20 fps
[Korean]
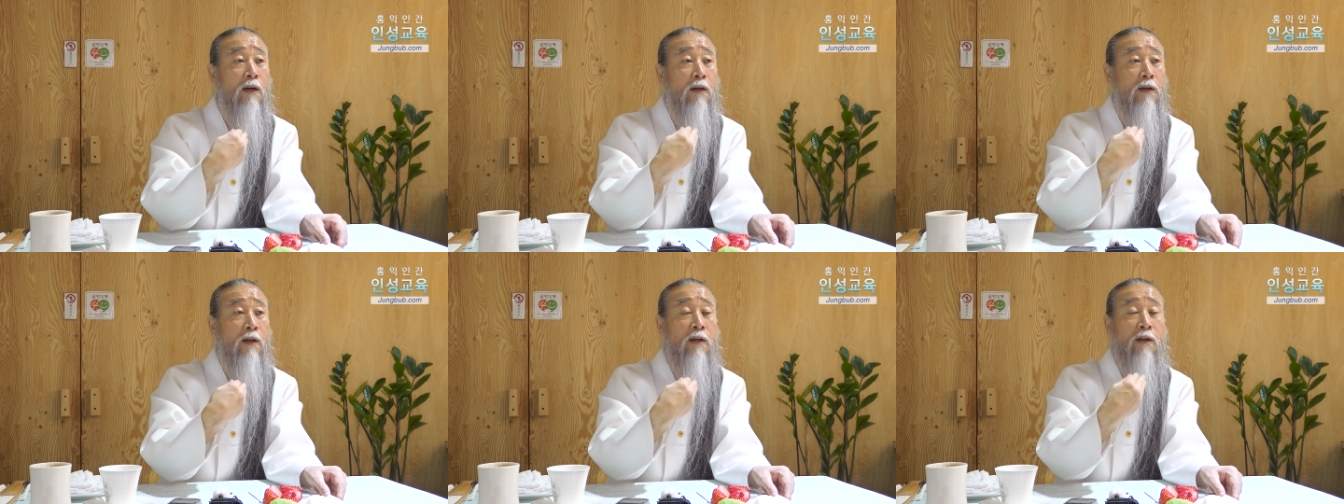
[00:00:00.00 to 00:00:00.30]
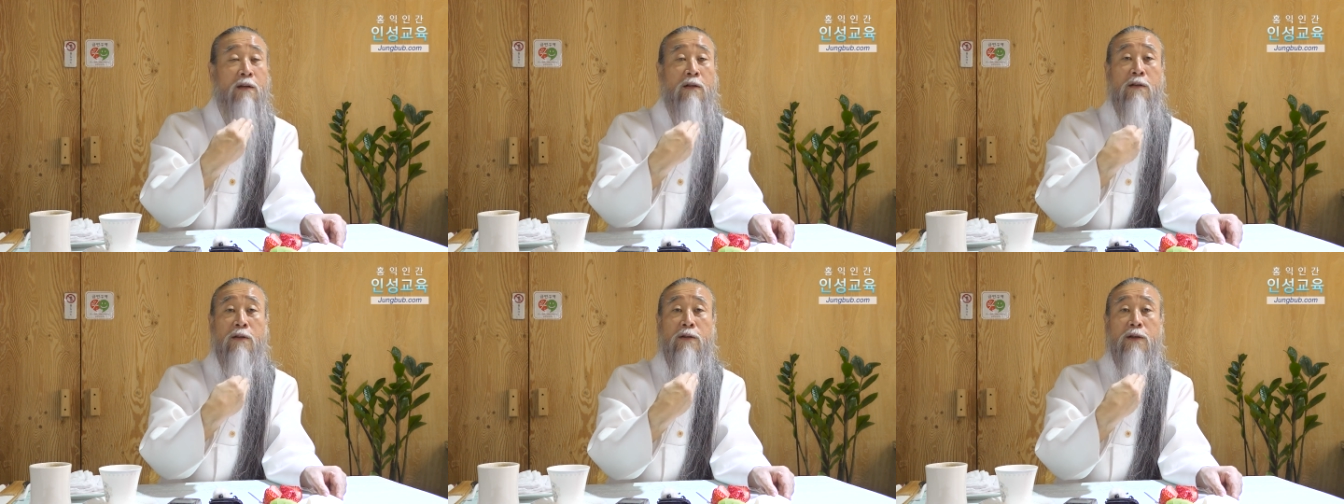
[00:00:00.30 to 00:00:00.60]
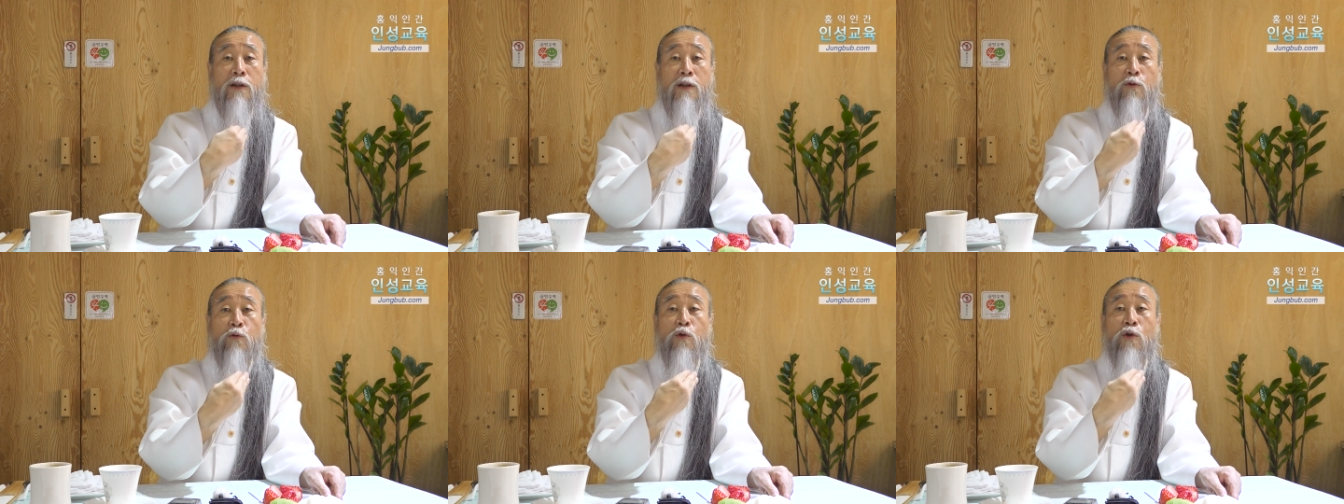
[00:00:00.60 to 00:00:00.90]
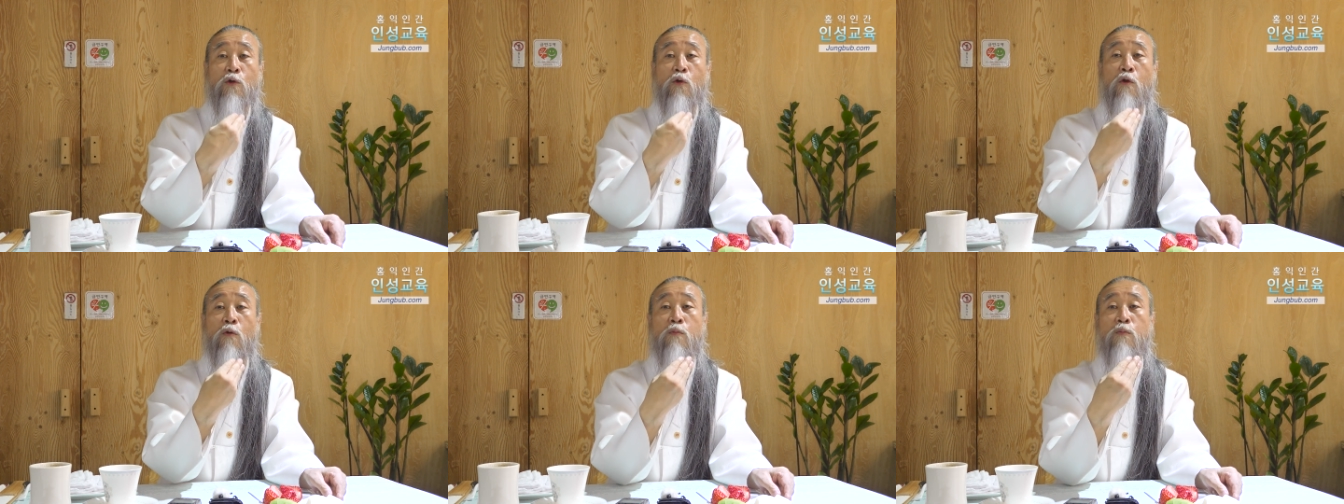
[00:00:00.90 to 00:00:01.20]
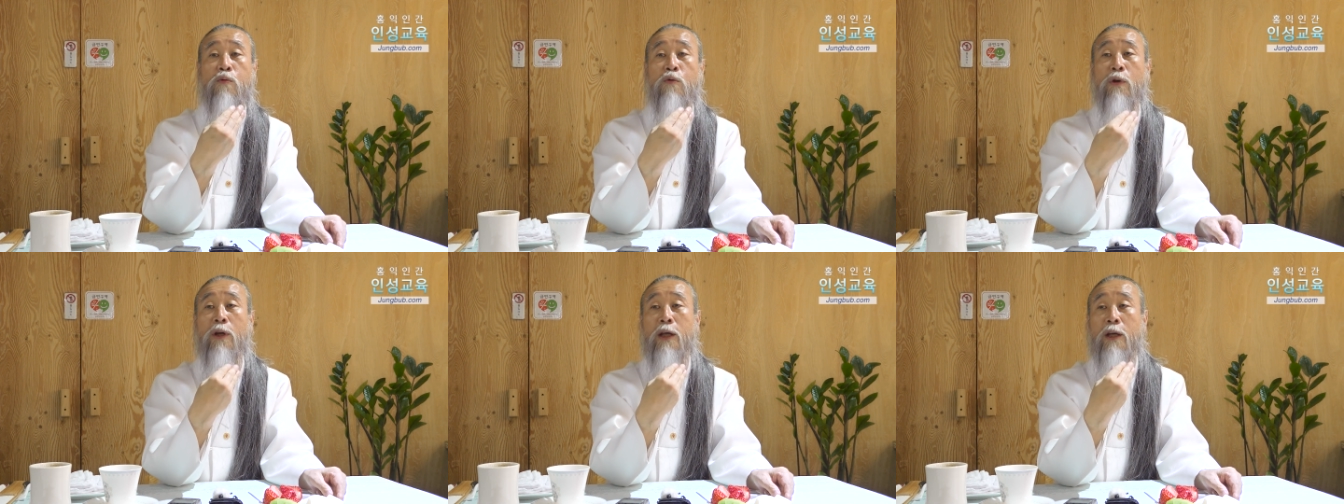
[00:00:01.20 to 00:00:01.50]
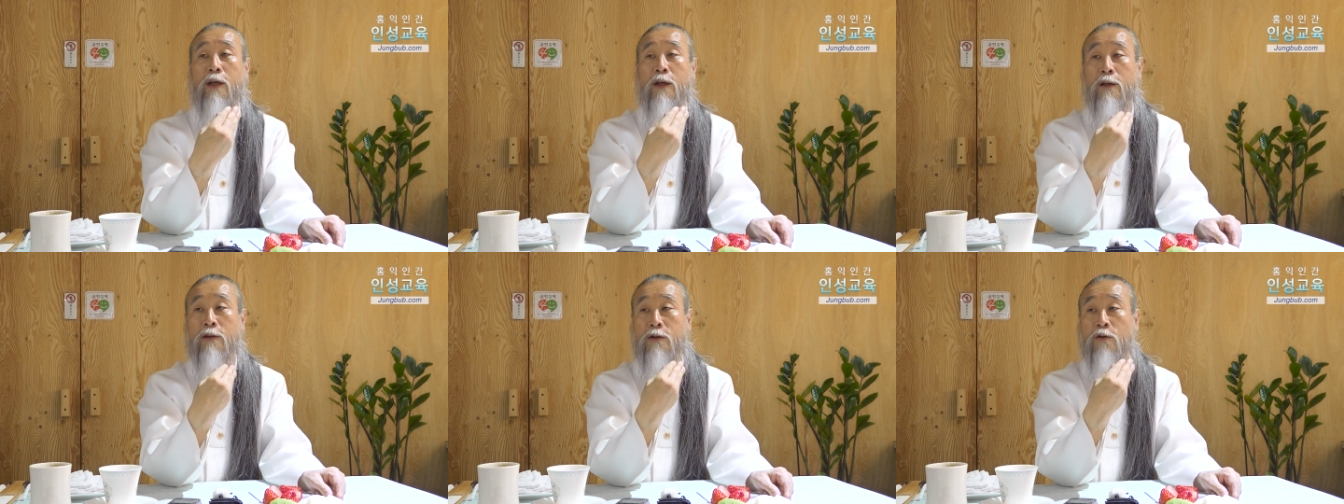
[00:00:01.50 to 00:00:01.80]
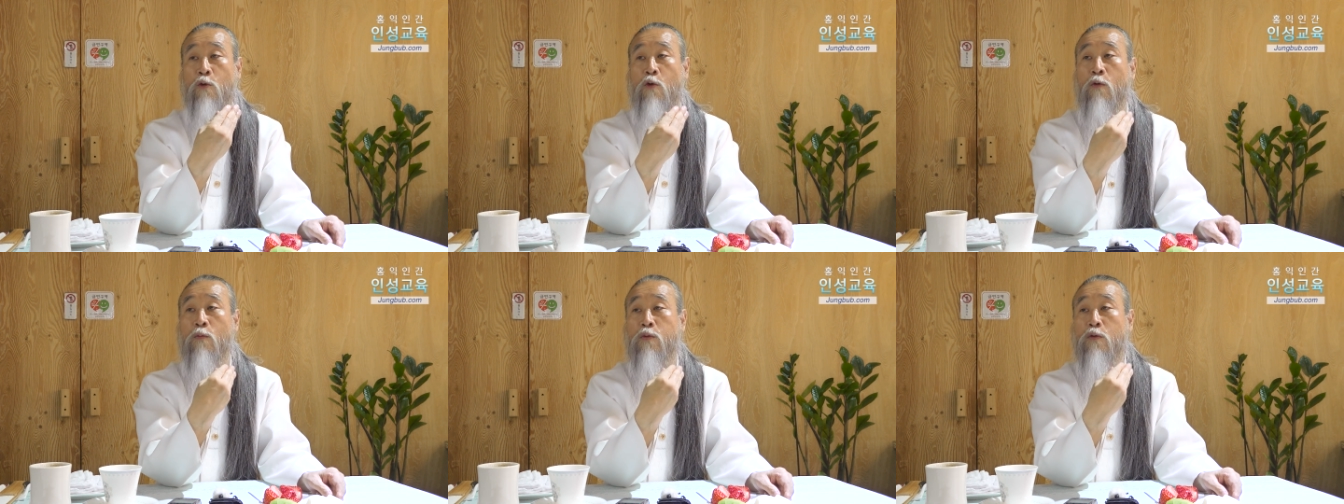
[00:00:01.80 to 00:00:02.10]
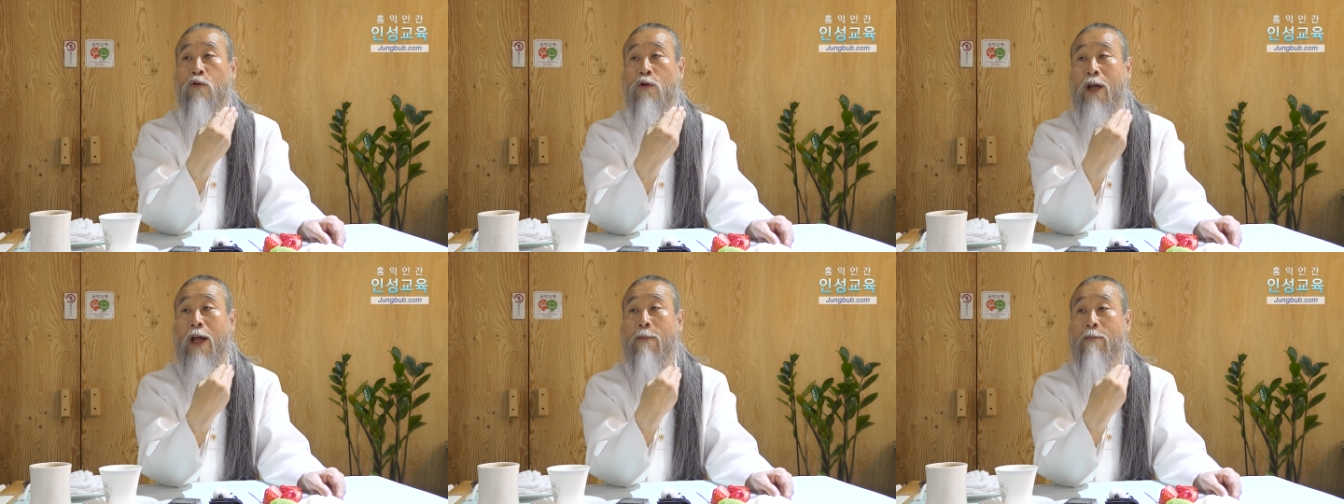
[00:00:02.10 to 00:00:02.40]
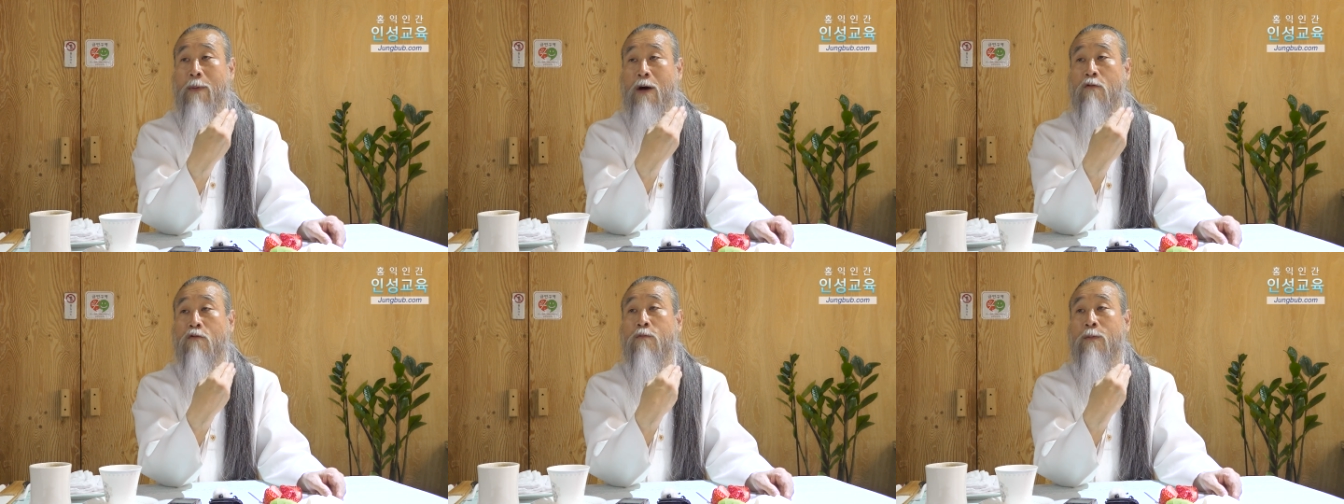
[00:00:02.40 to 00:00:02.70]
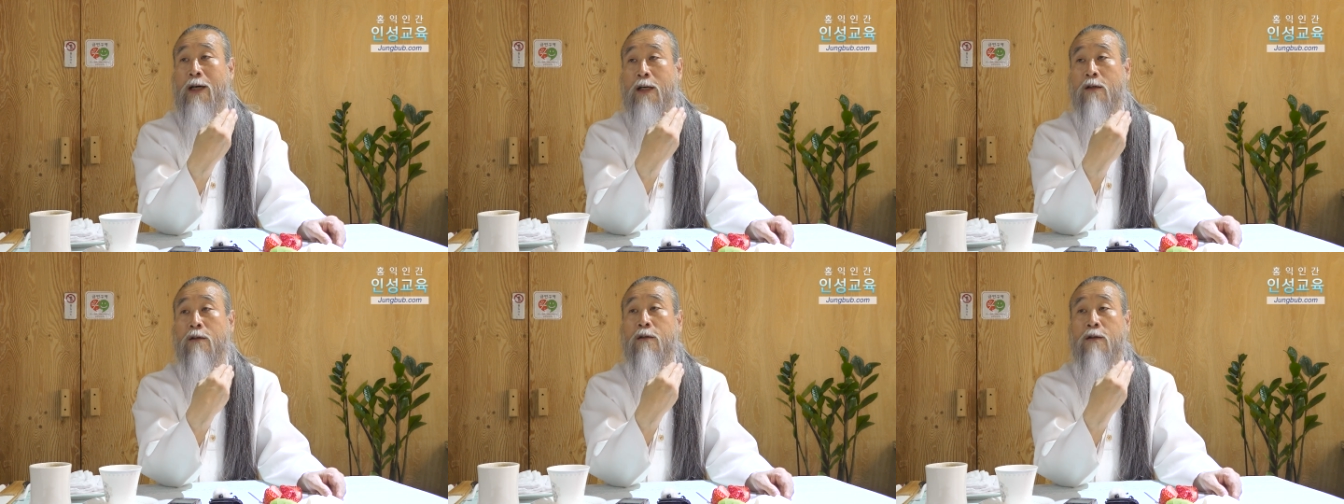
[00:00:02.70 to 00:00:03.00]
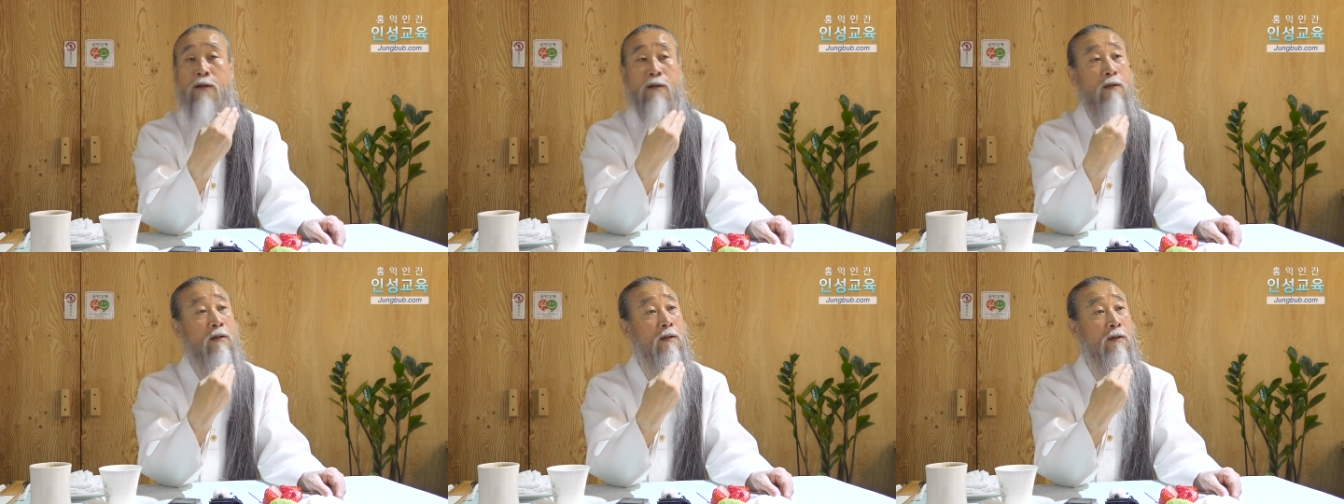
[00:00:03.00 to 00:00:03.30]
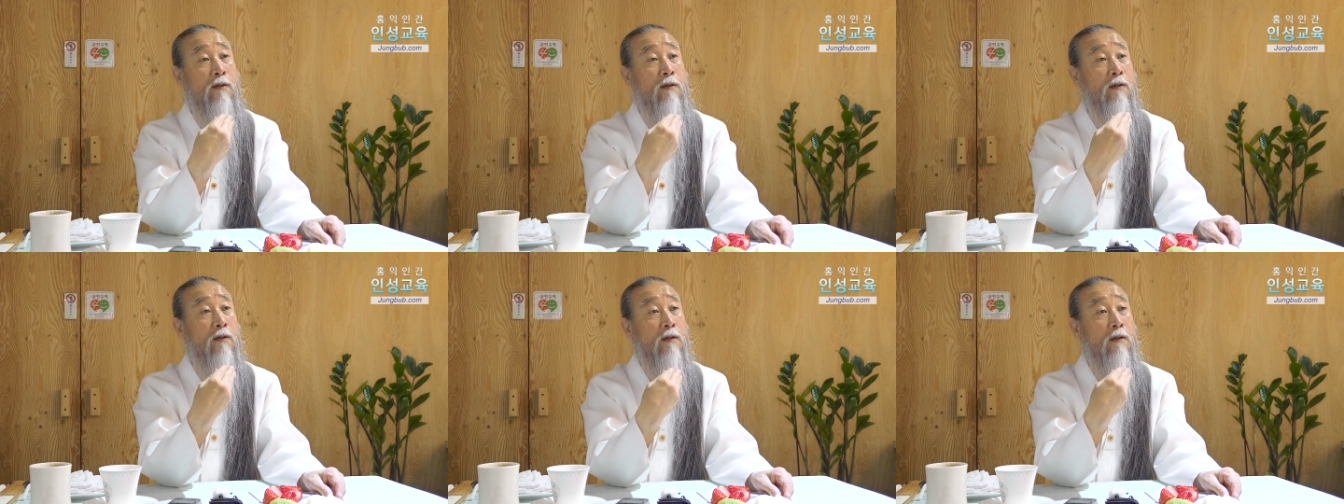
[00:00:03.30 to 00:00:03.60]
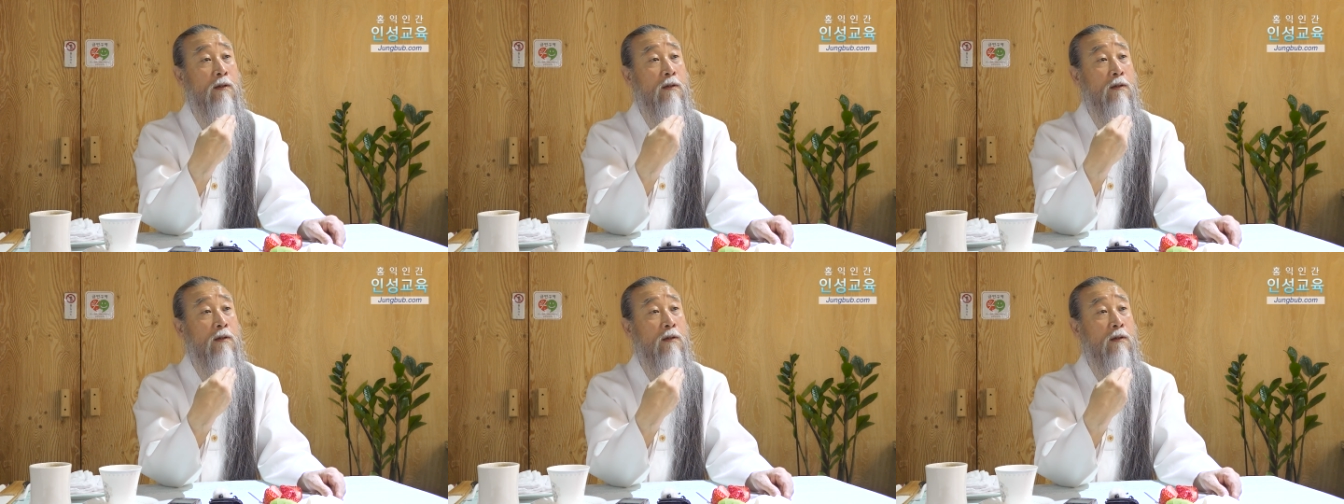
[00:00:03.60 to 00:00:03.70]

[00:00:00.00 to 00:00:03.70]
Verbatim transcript: 이런 것들이 우리 공부에, 공부를 한 만큼 하는 거거든요.